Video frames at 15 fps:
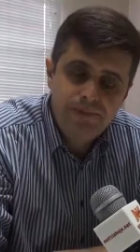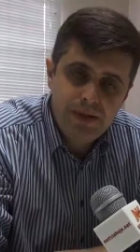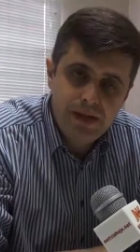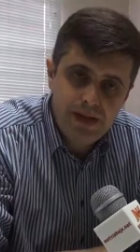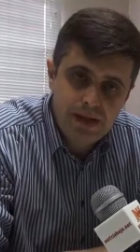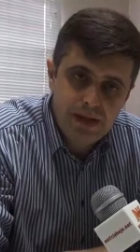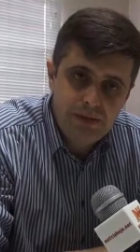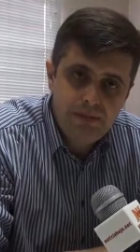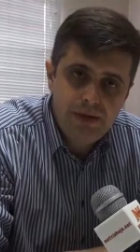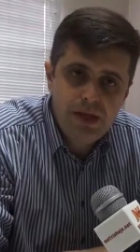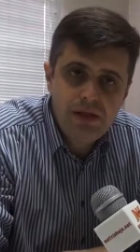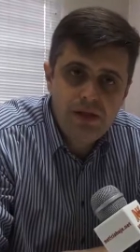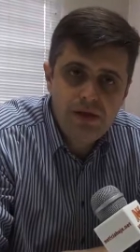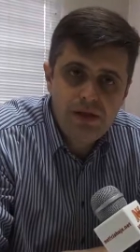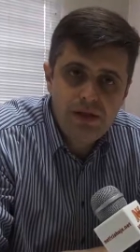e
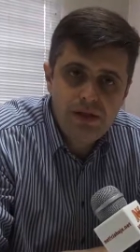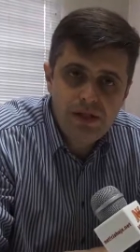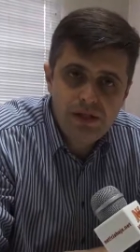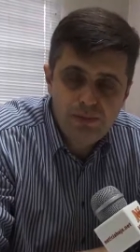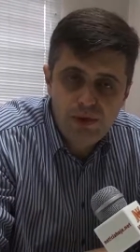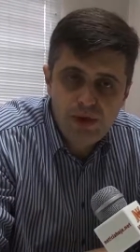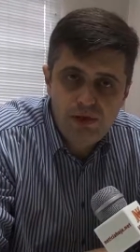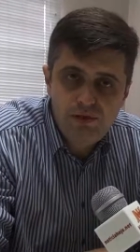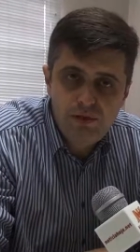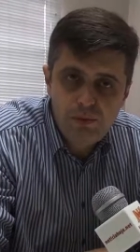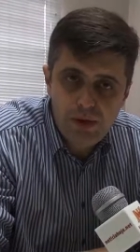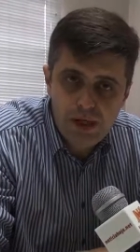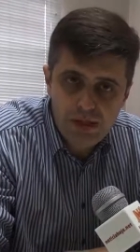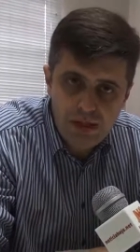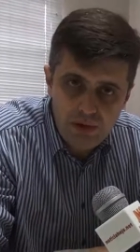também disponível
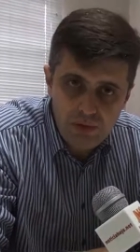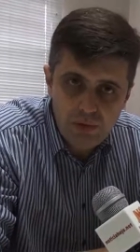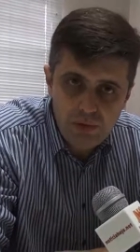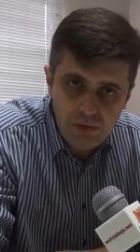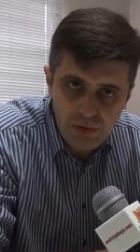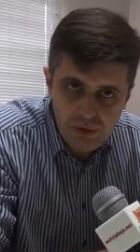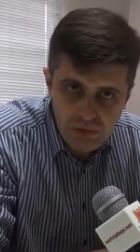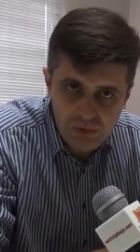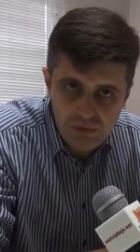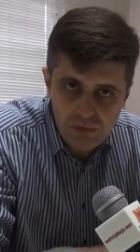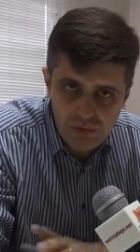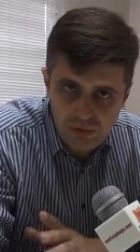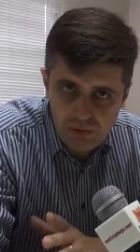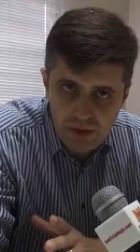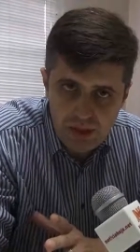para download
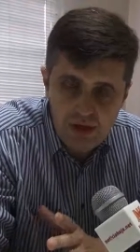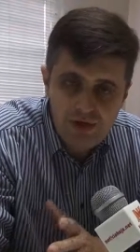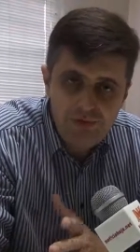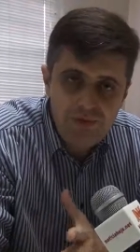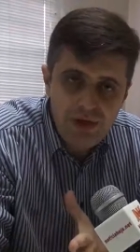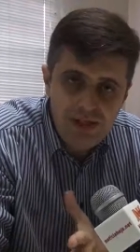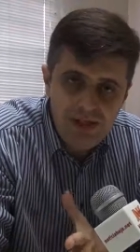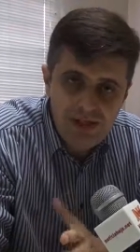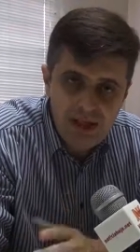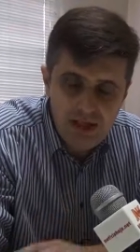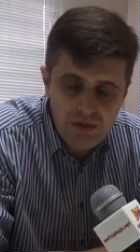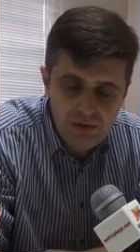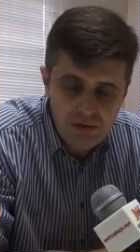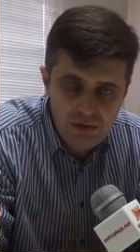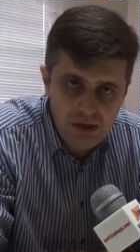do, do arquivo
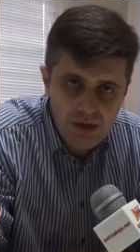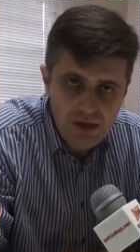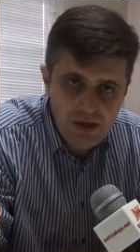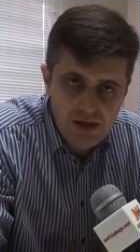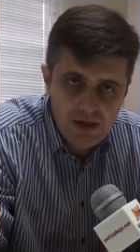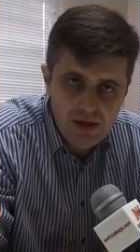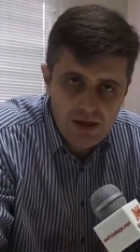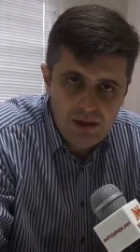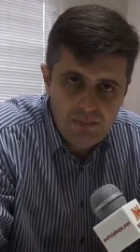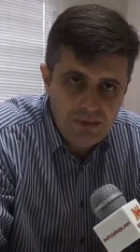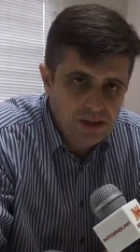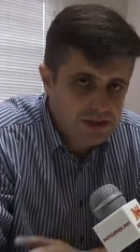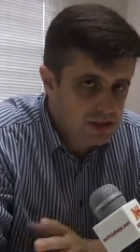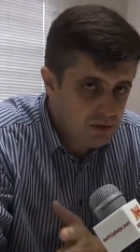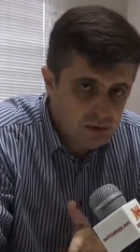inteiro é, para
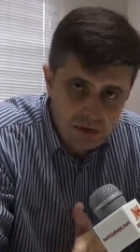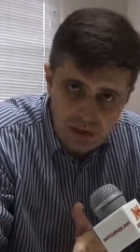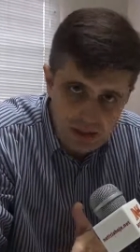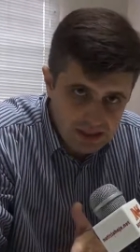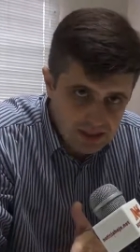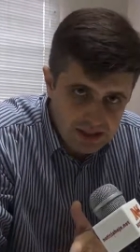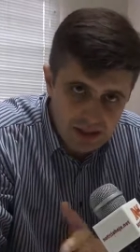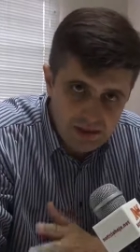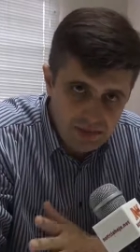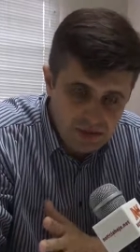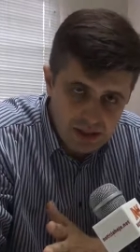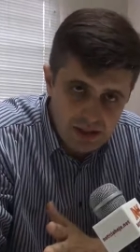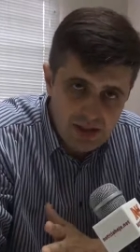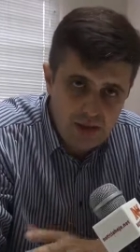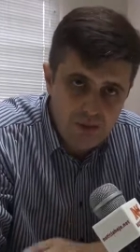ser utilizado
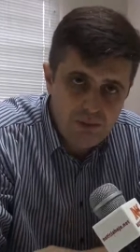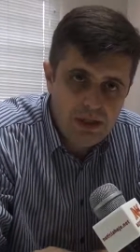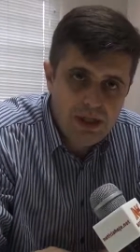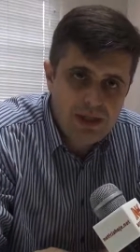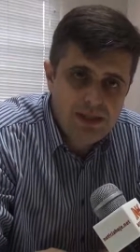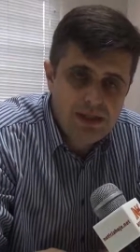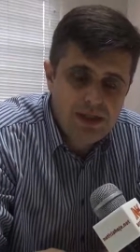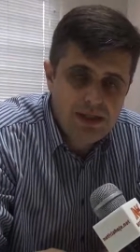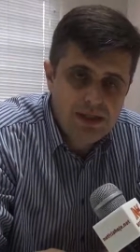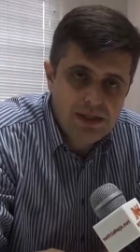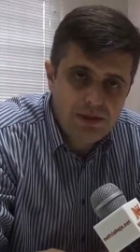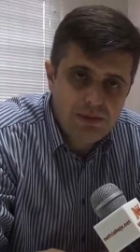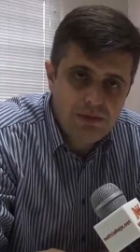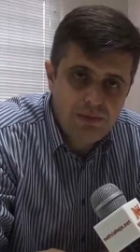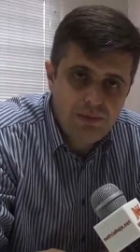sem nenhuma
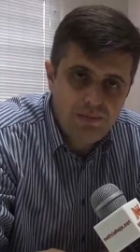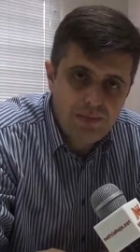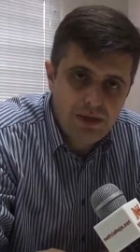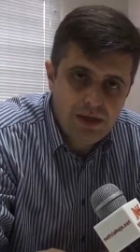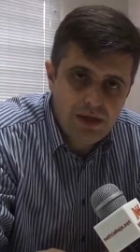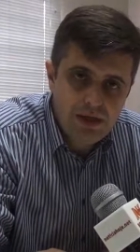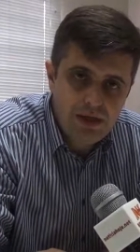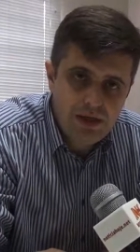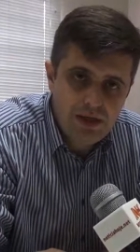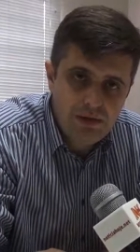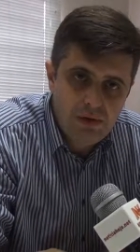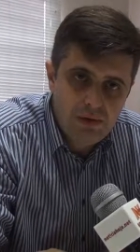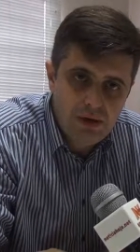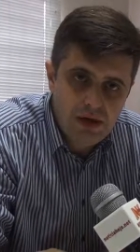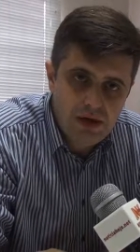restrição é, de
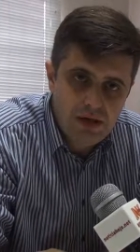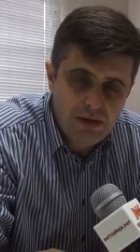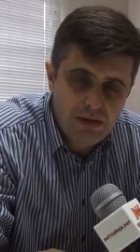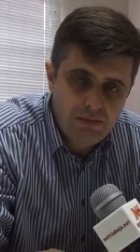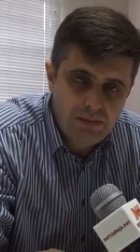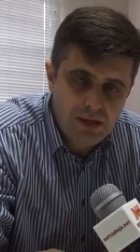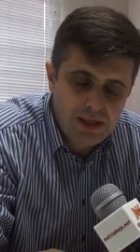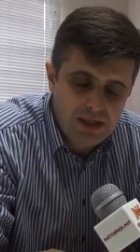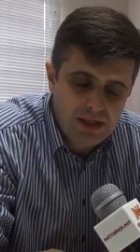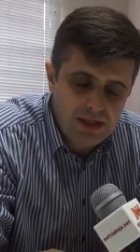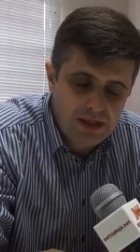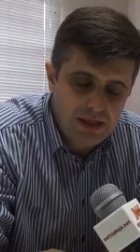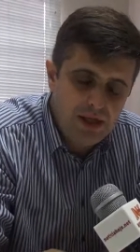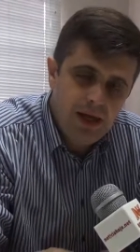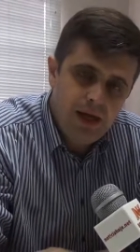qualquer maneira.
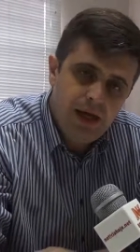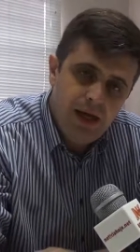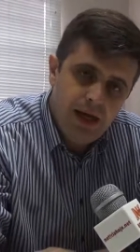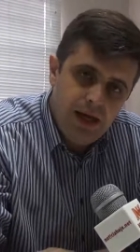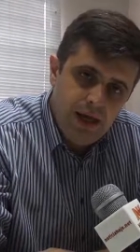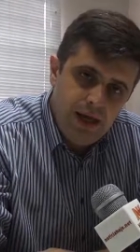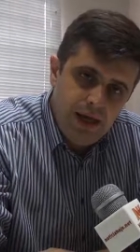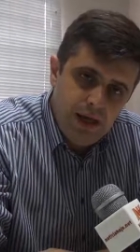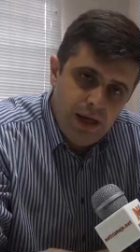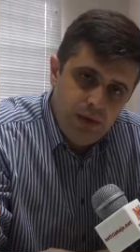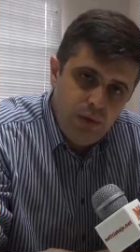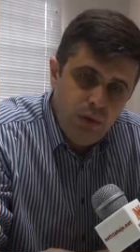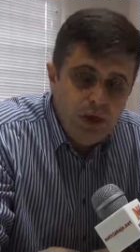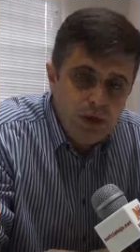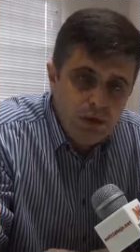
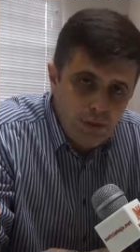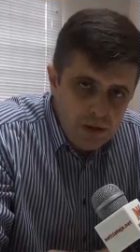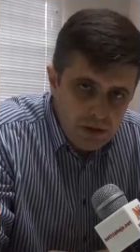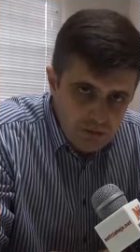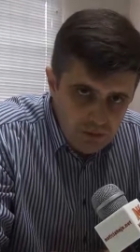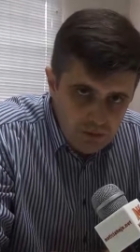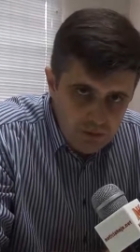Durante o período de